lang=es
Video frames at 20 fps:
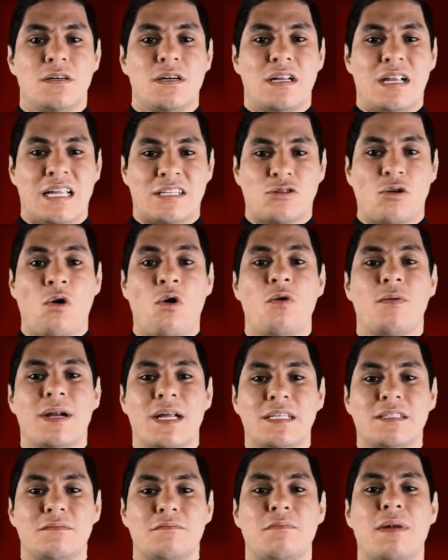Las
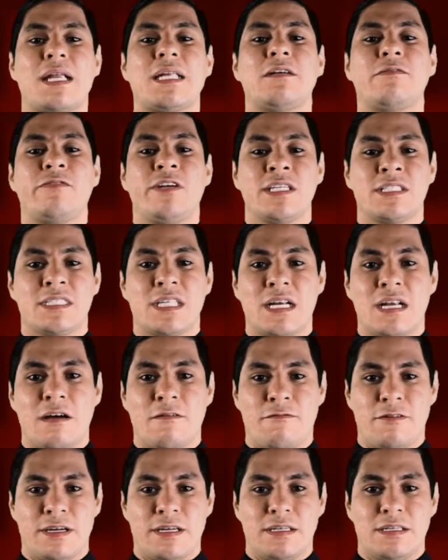obras manifiestan la
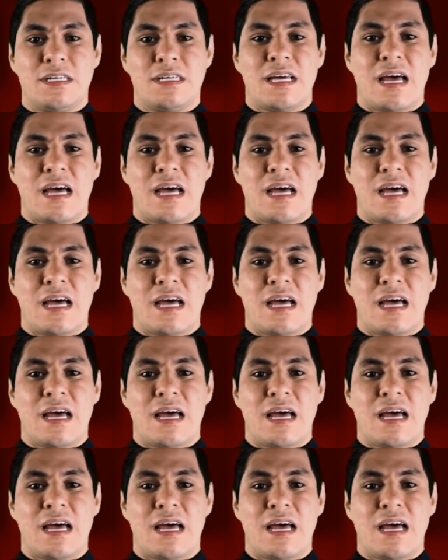fe.